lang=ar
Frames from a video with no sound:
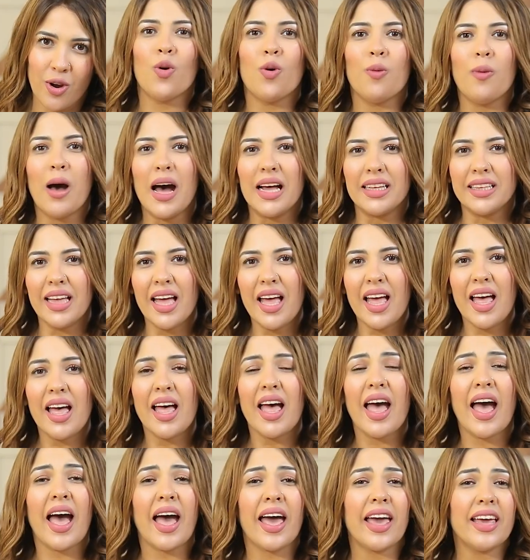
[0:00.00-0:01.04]
وبعدها
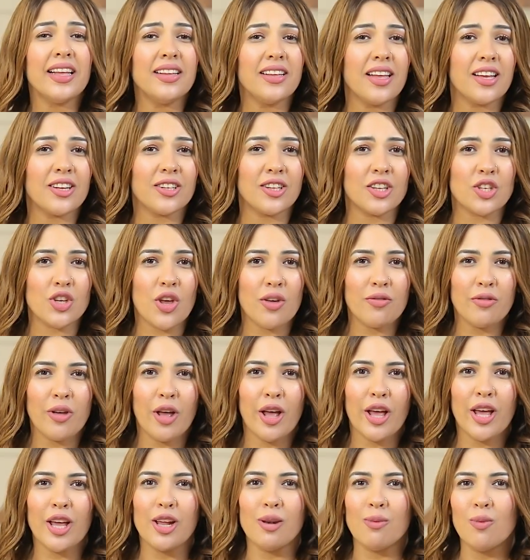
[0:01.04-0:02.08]
أعاد
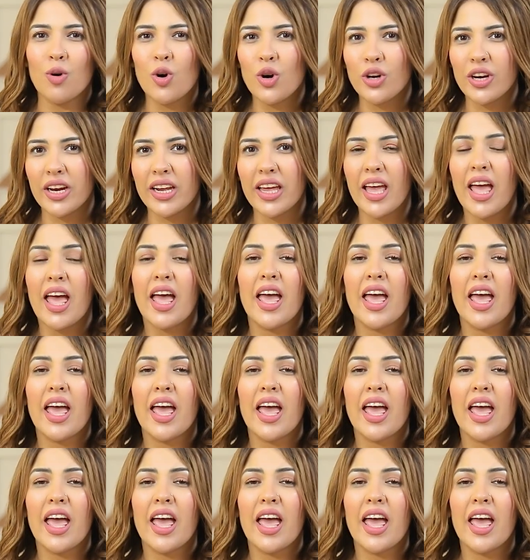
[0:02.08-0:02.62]
اكتشافها المخرج